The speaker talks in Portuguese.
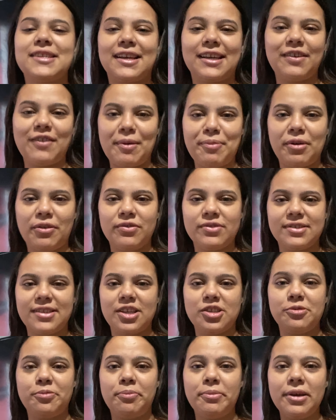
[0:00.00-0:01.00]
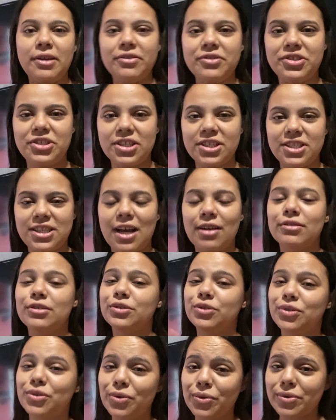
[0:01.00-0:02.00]
a gravar pra vocês o primeiro dia de aula
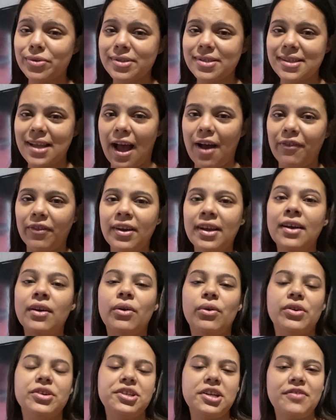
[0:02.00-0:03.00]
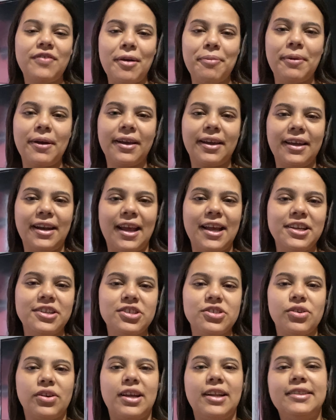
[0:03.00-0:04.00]
do Gustavo. Hoje ele vai pra
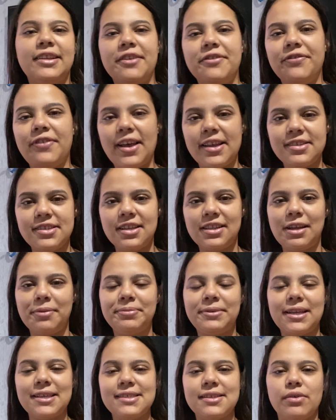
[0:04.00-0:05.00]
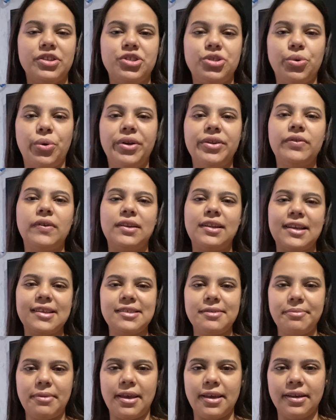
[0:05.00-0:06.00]
creche, só que ele tem fase de adaptação, de 8 a 10
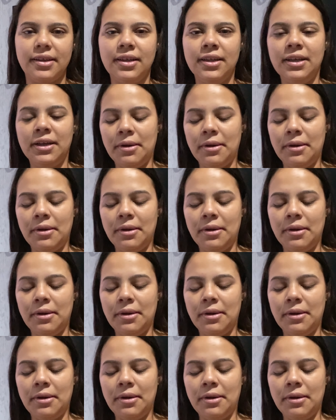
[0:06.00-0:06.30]
e meia.